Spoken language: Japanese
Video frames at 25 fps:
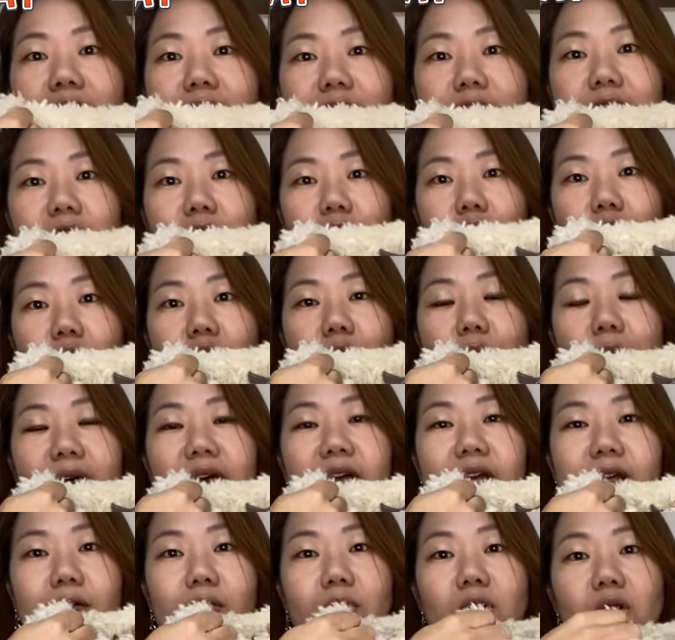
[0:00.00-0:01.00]
はいじゃあここ
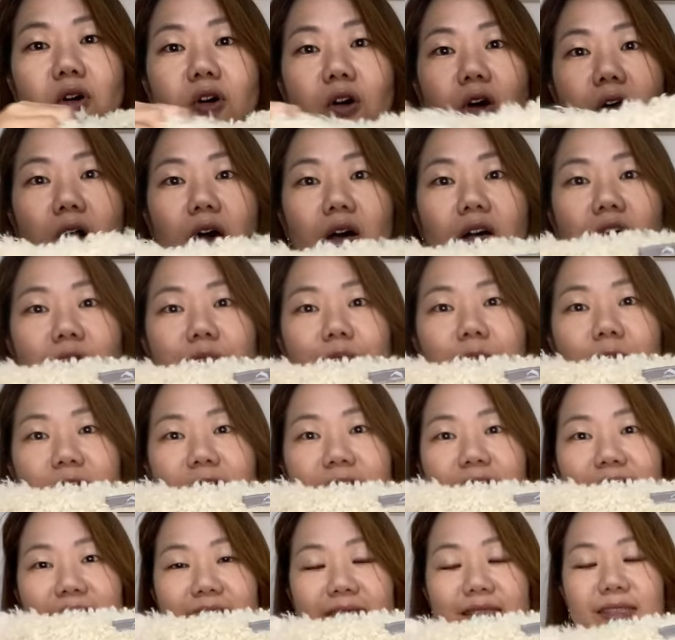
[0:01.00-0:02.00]
前をオー
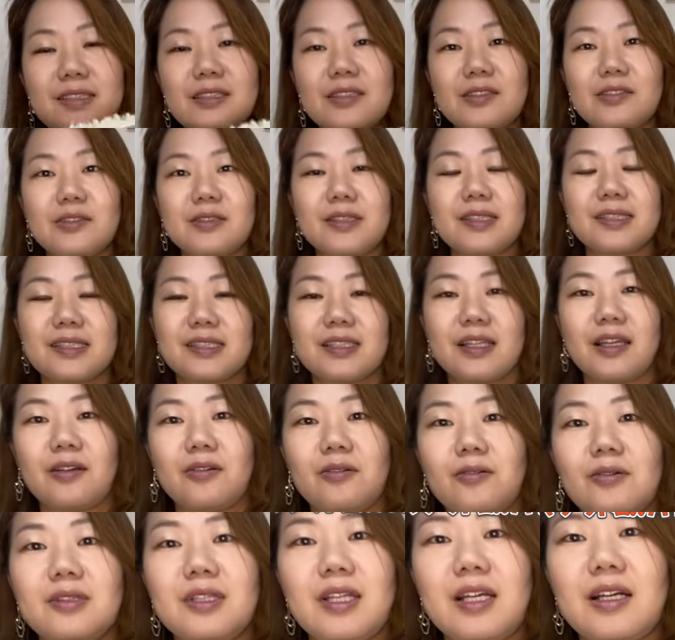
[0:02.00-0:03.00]
プンするとですね
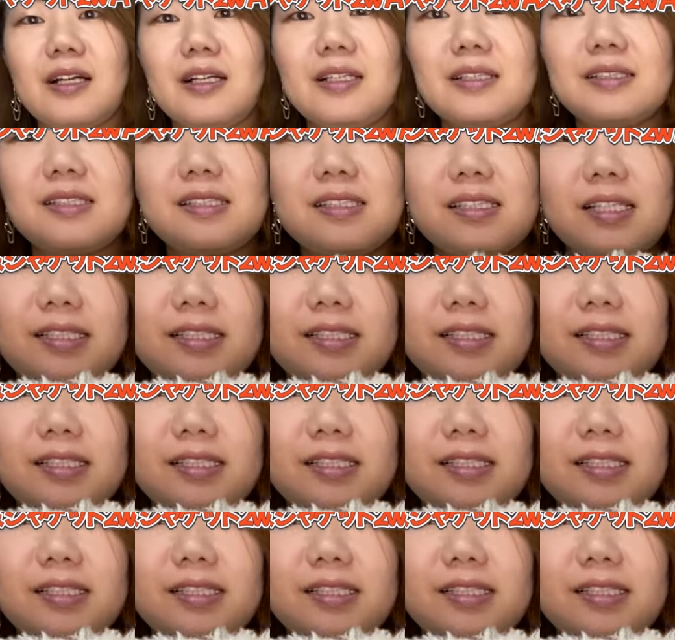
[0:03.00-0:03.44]
こんな感じ